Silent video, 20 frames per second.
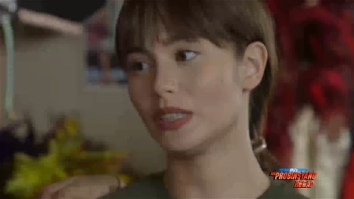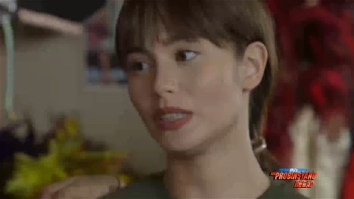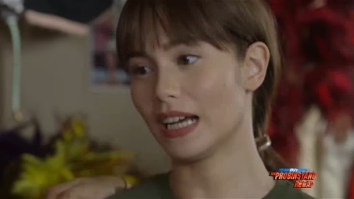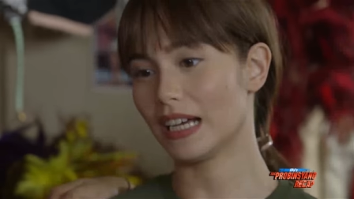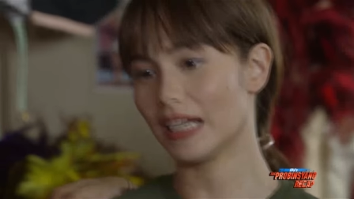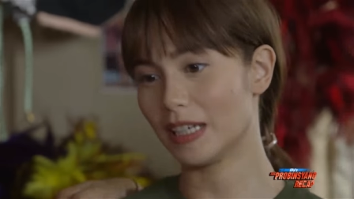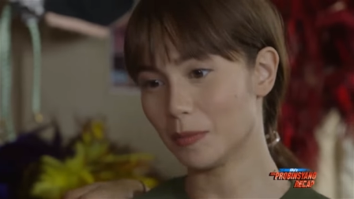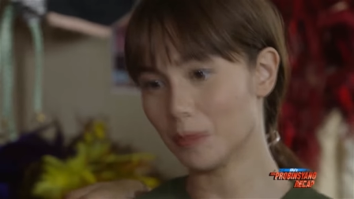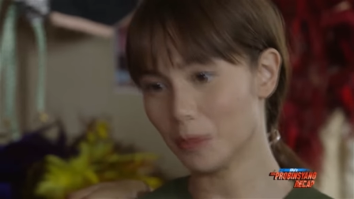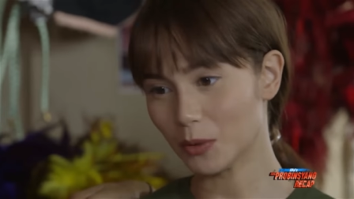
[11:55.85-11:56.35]

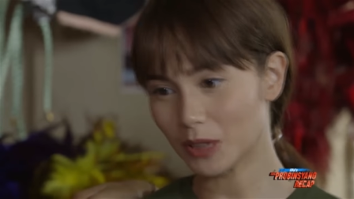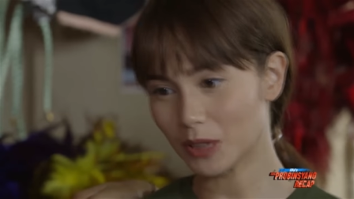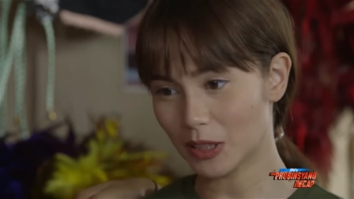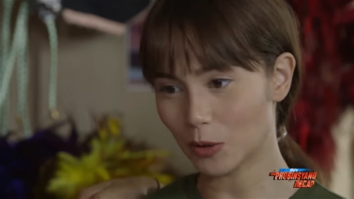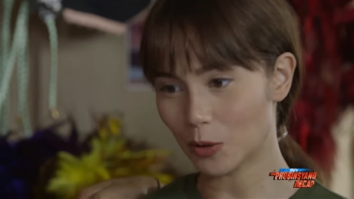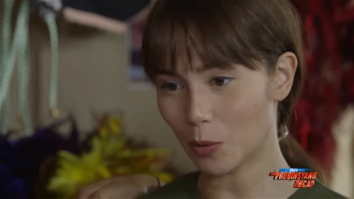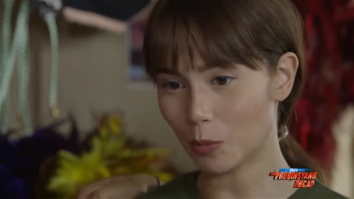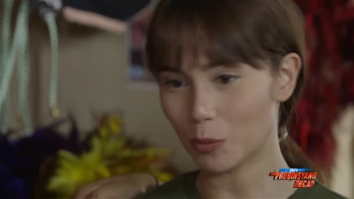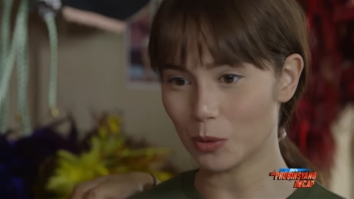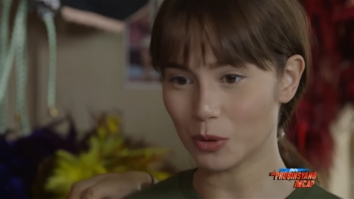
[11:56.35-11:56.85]
Nakalimutan
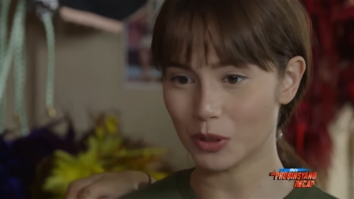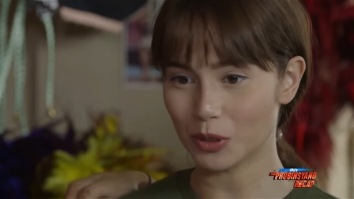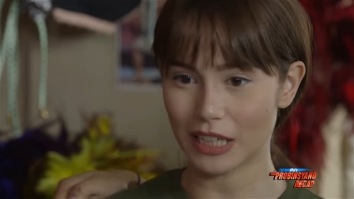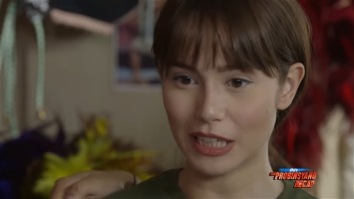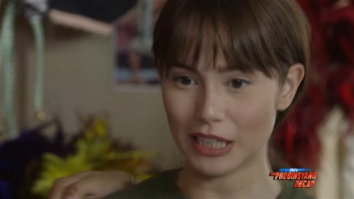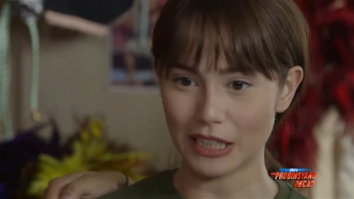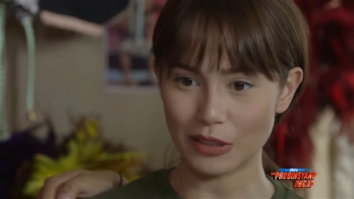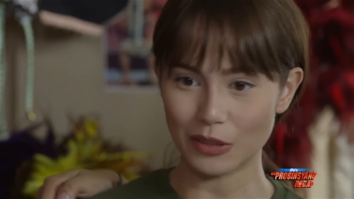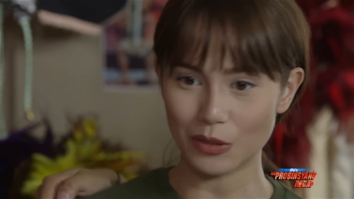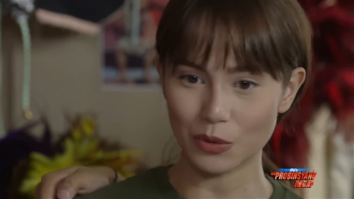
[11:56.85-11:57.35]
ko po sa
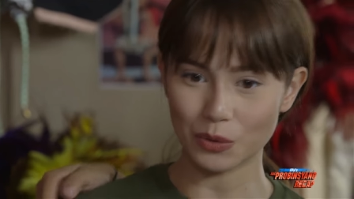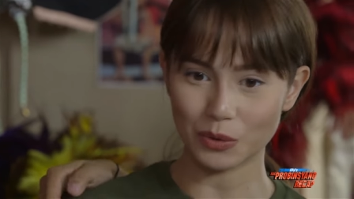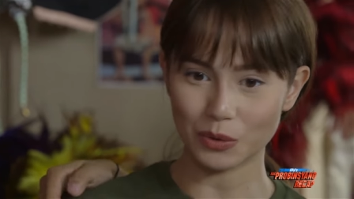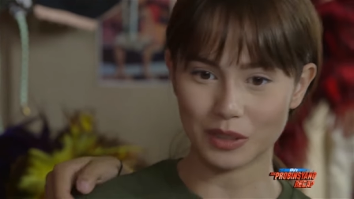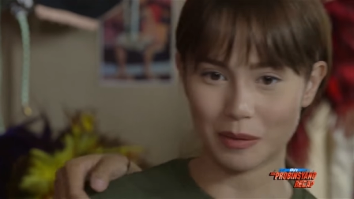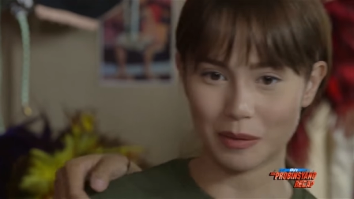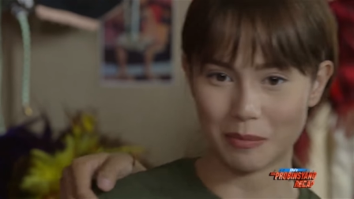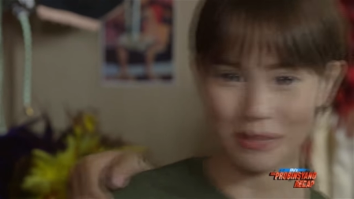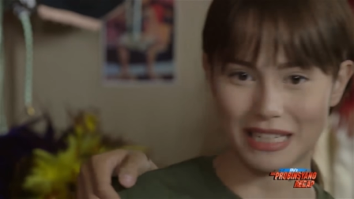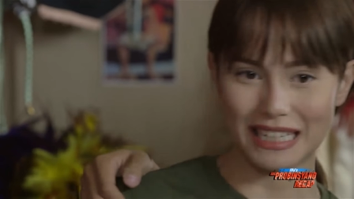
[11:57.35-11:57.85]
inyo
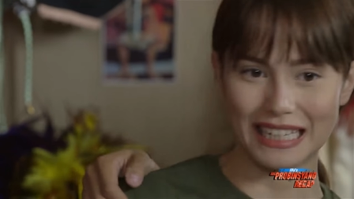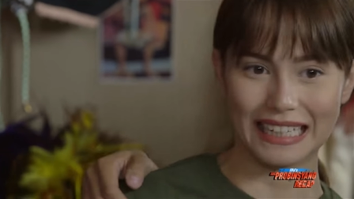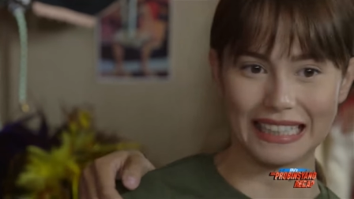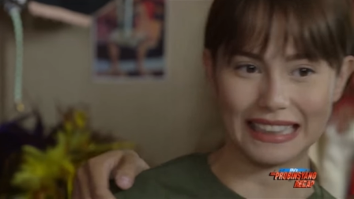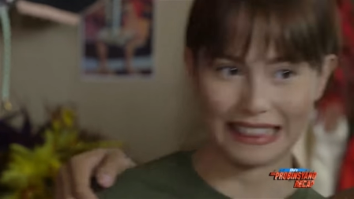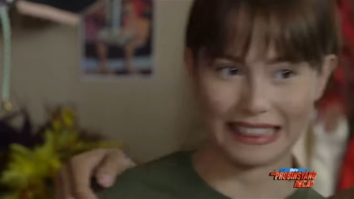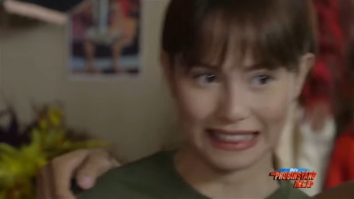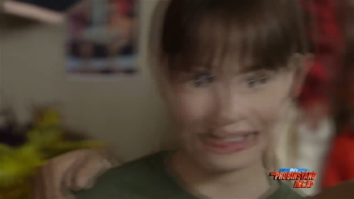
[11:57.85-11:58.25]
sabihin.